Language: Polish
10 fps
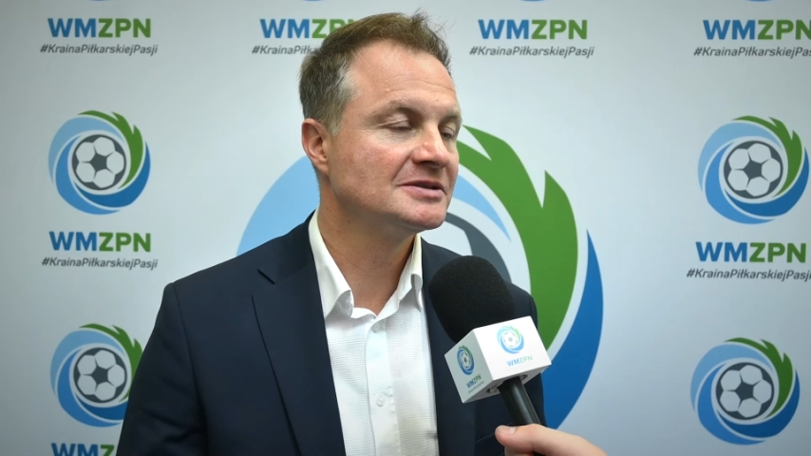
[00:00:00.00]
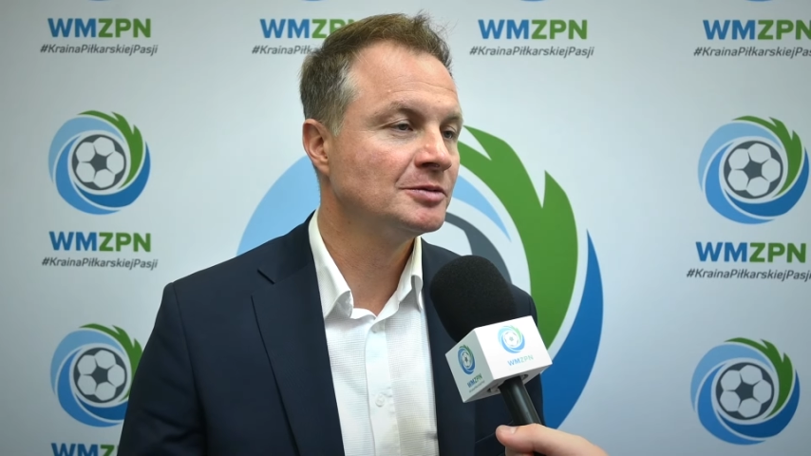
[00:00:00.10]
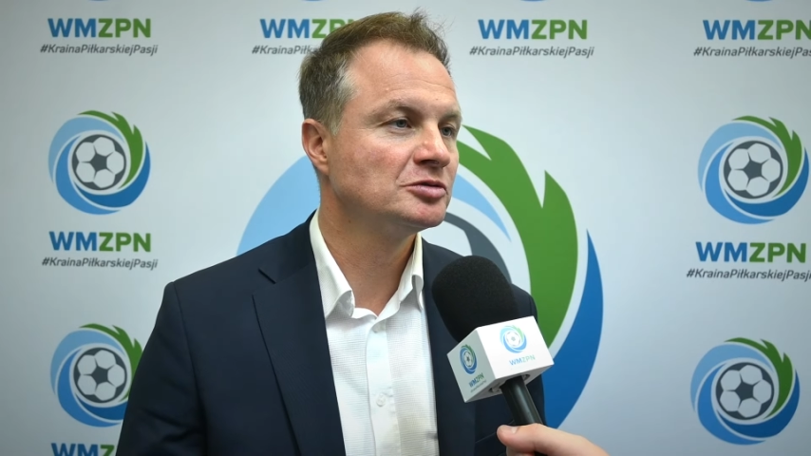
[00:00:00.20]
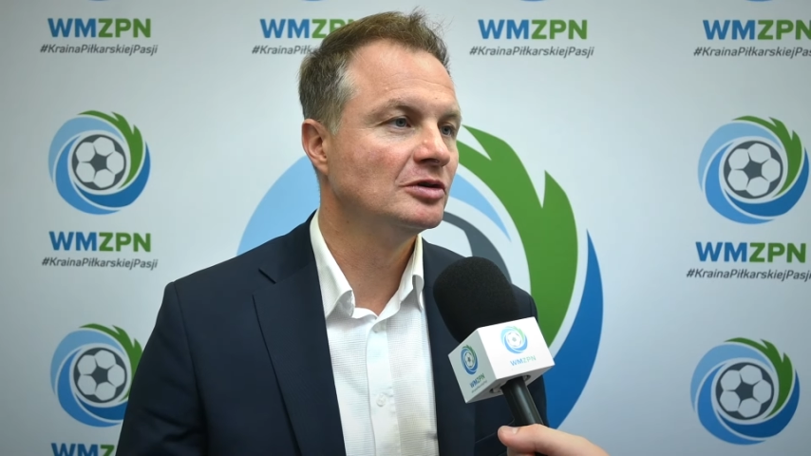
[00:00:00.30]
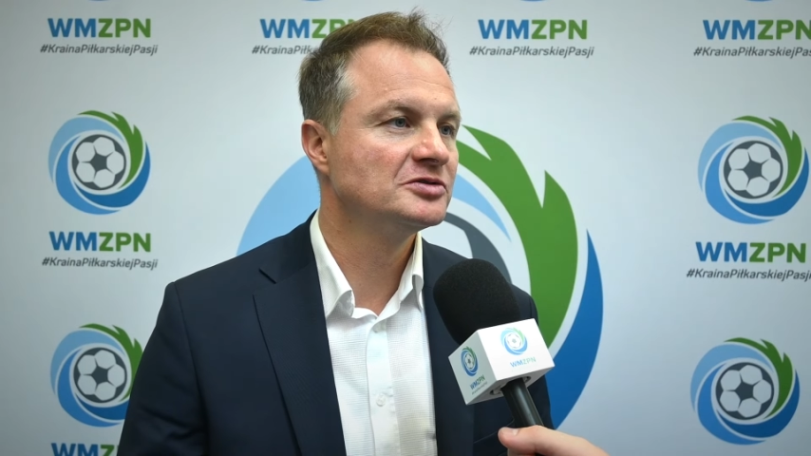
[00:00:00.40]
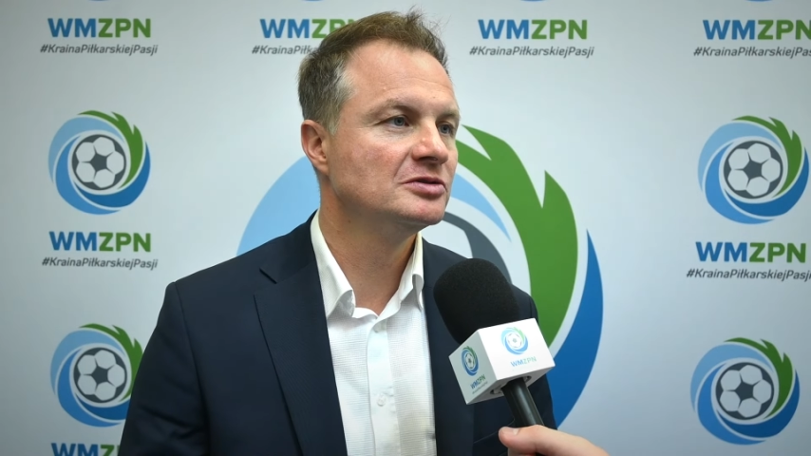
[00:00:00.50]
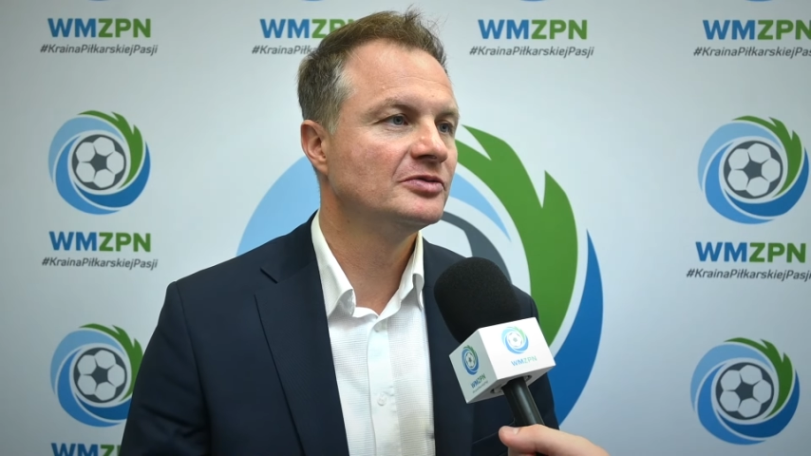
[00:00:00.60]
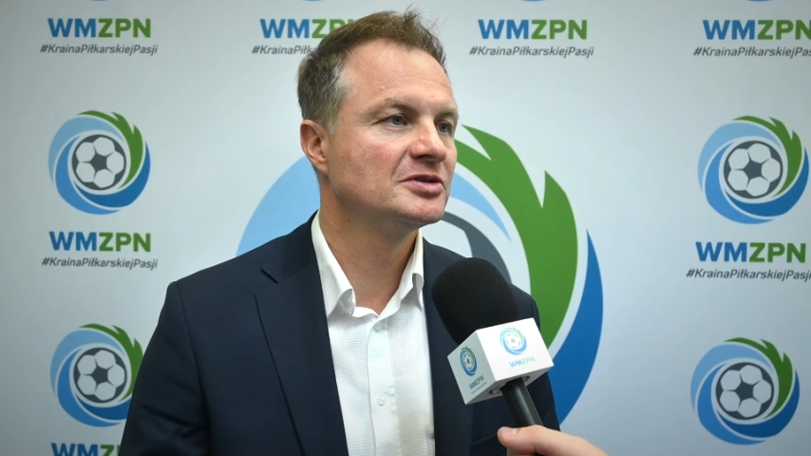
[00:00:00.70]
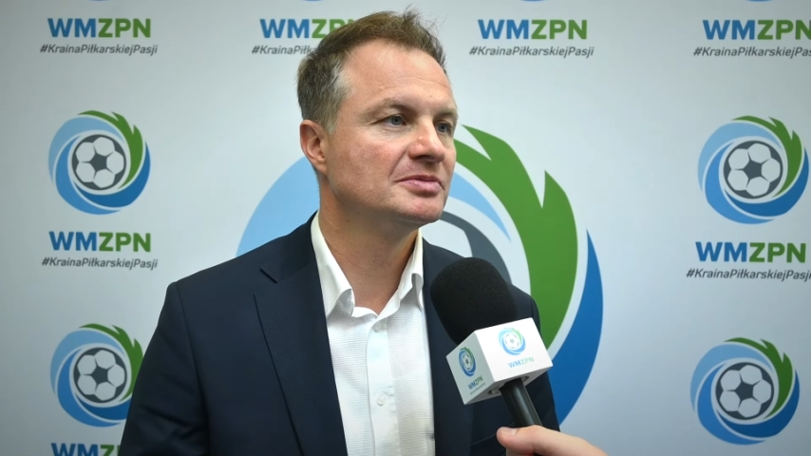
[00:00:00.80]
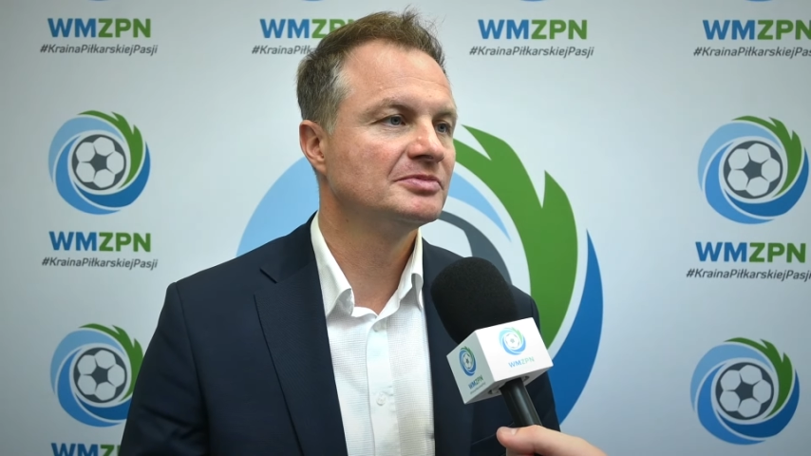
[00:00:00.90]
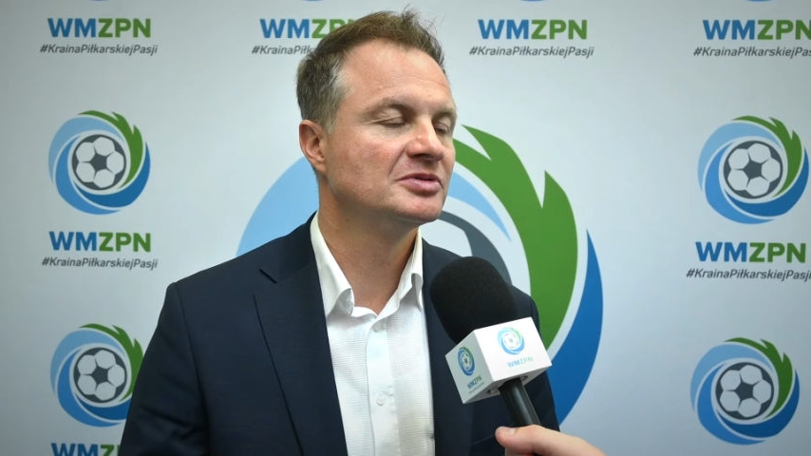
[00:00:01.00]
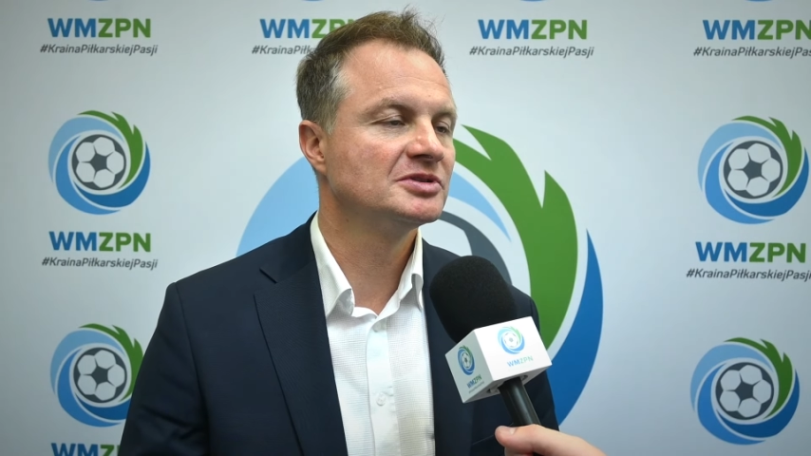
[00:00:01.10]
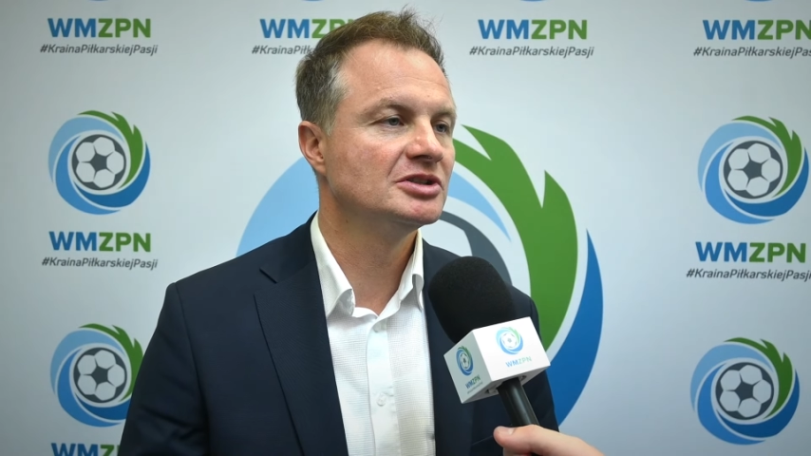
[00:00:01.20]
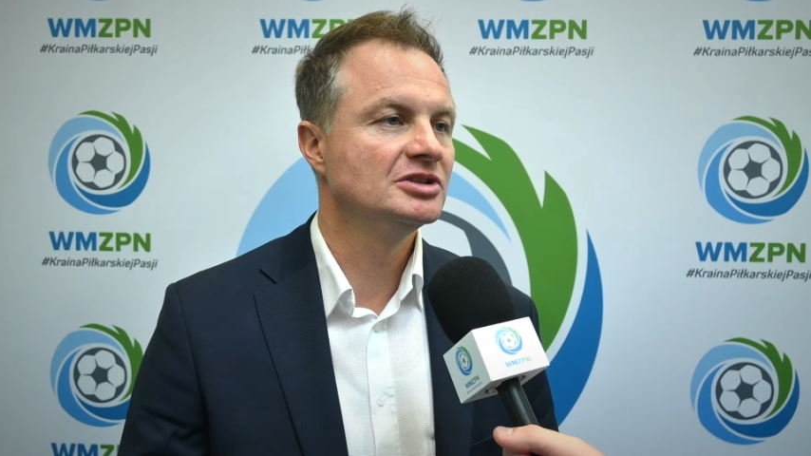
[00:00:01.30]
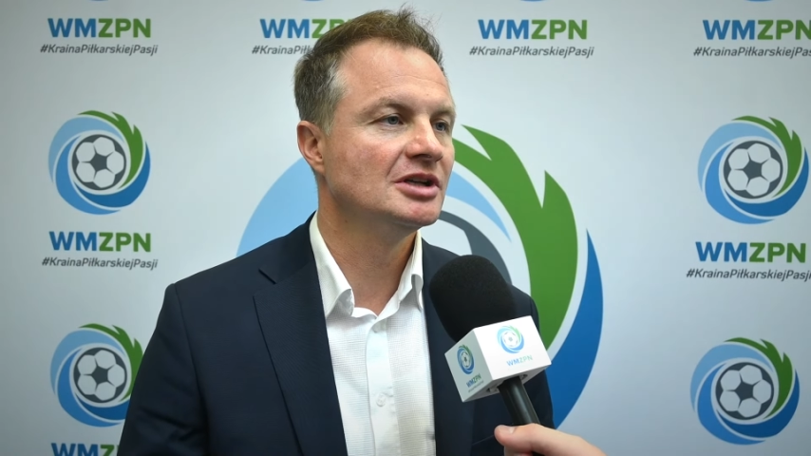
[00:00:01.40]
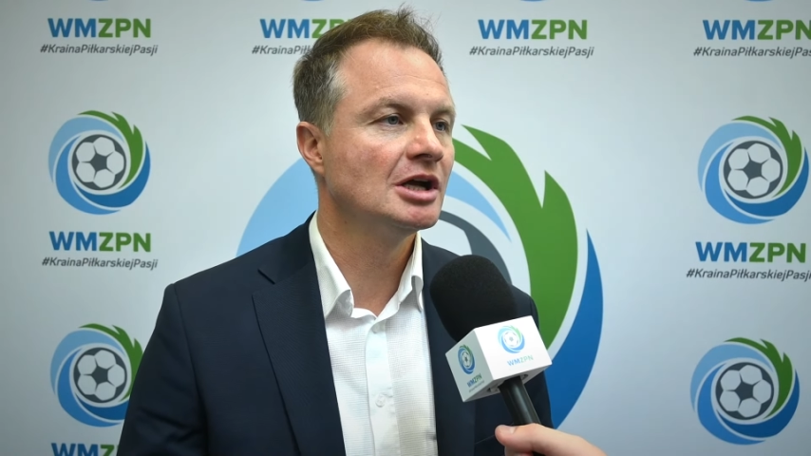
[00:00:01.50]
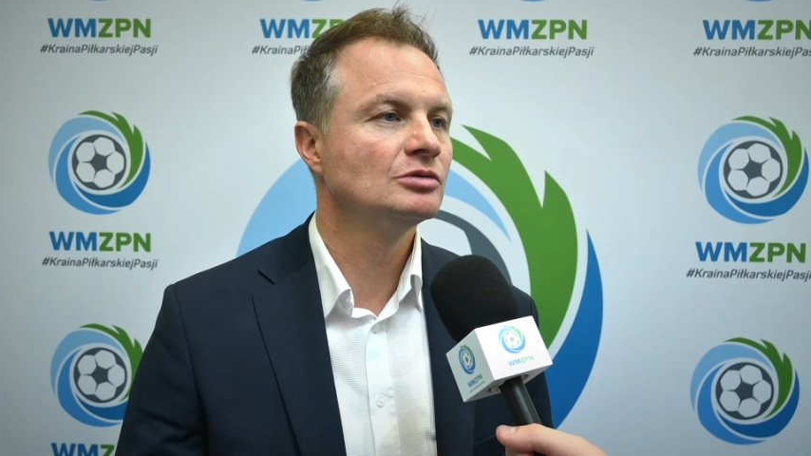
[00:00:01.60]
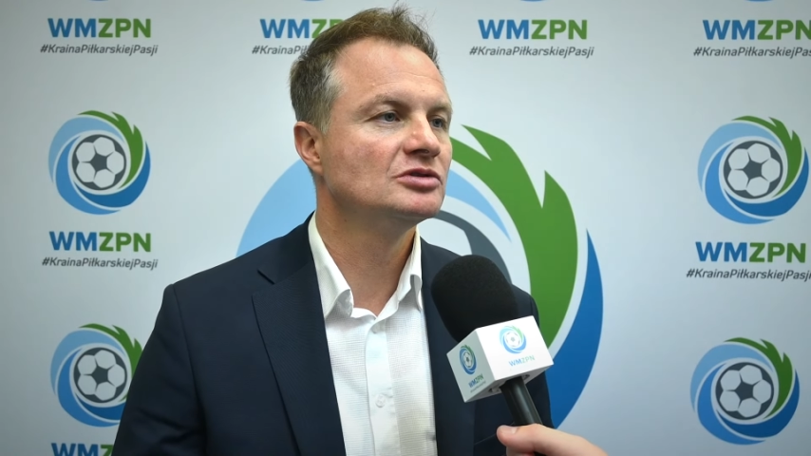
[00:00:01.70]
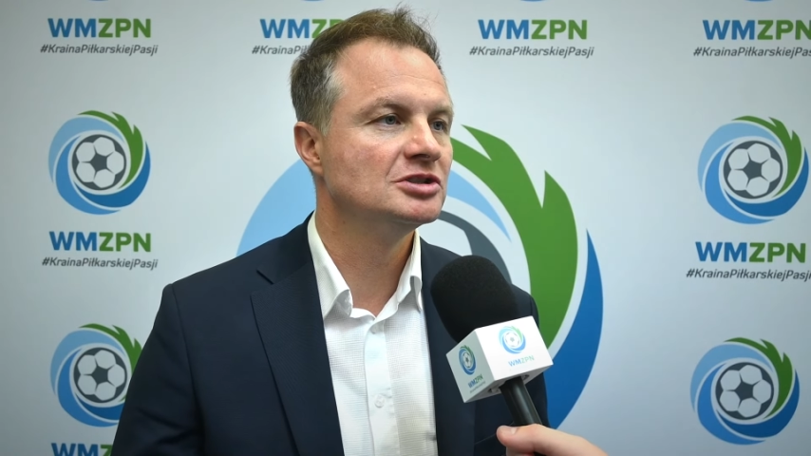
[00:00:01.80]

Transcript: sportowców w postaci nagród,